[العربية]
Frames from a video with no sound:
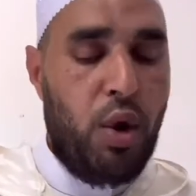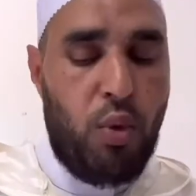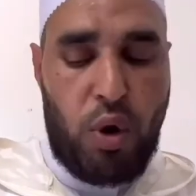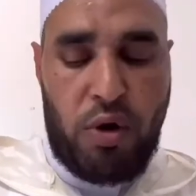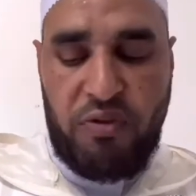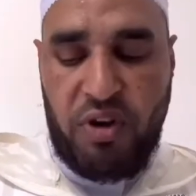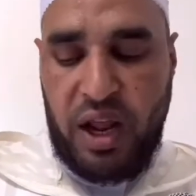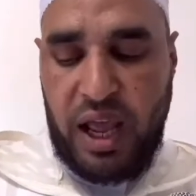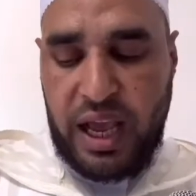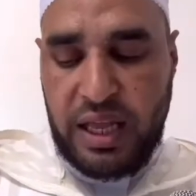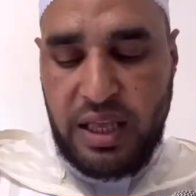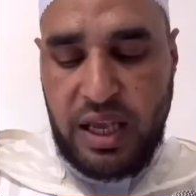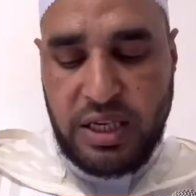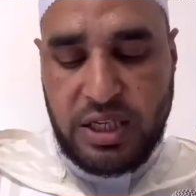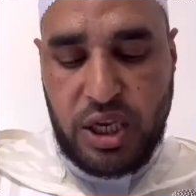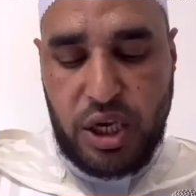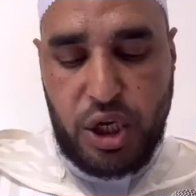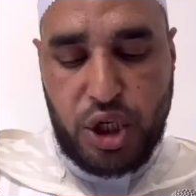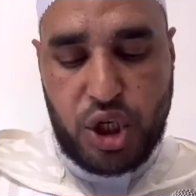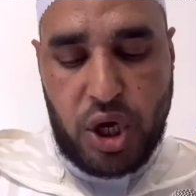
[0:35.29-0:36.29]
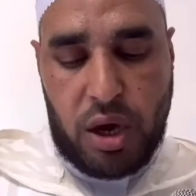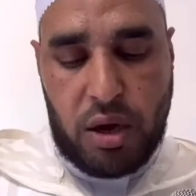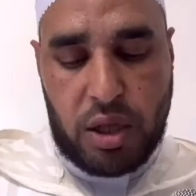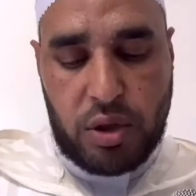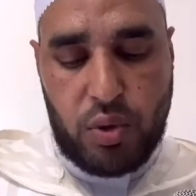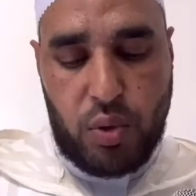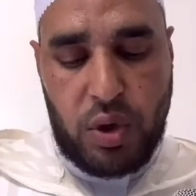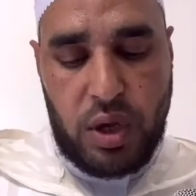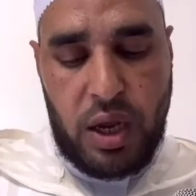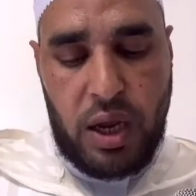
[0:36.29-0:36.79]
وفي الحديث
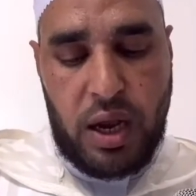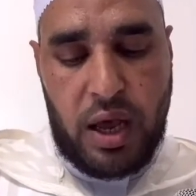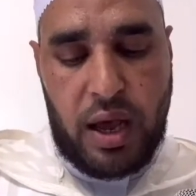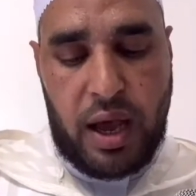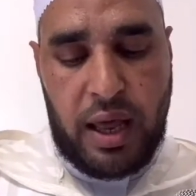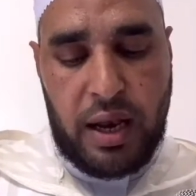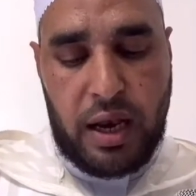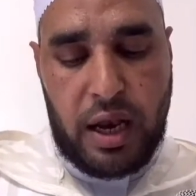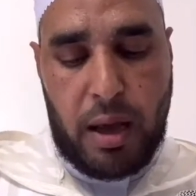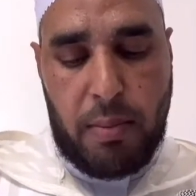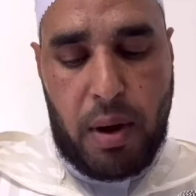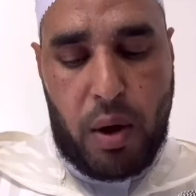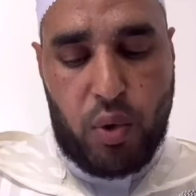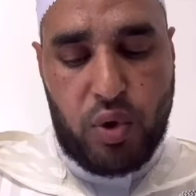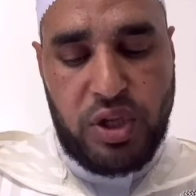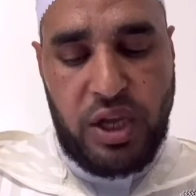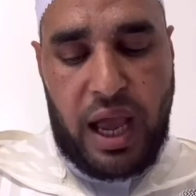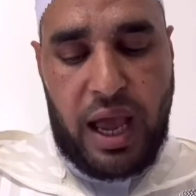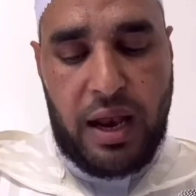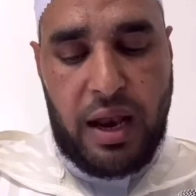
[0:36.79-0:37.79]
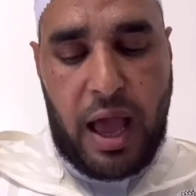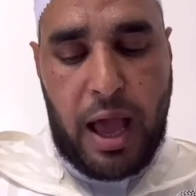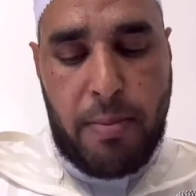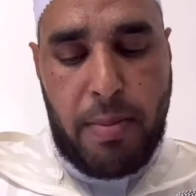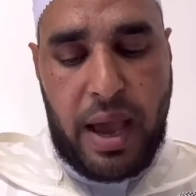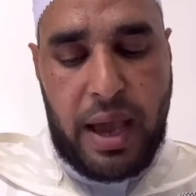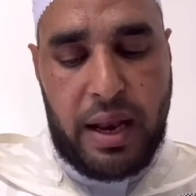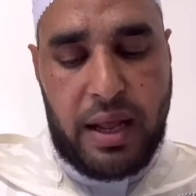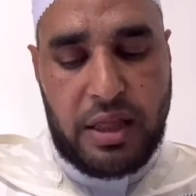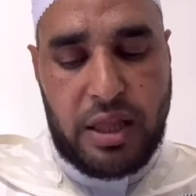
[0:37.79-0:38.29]
إشارة إلى أن موضع
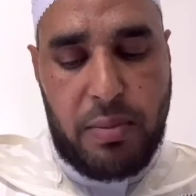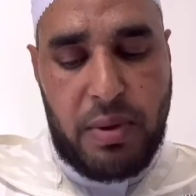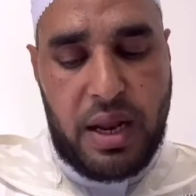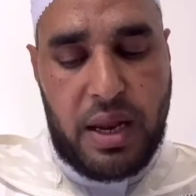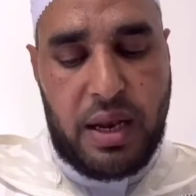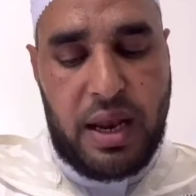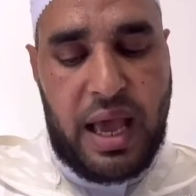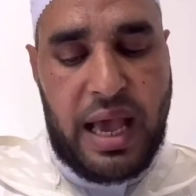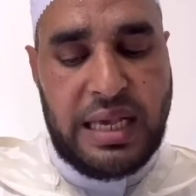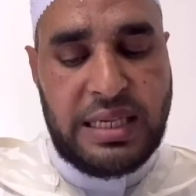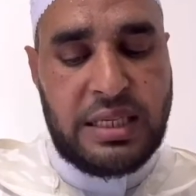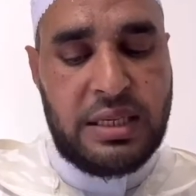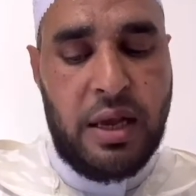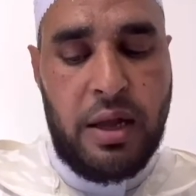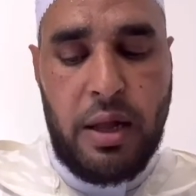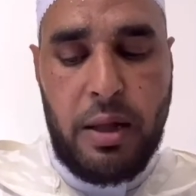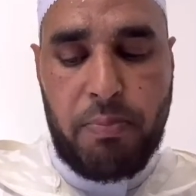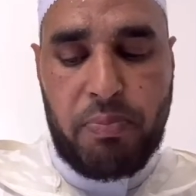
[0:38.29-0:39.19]
الأمانة من الناس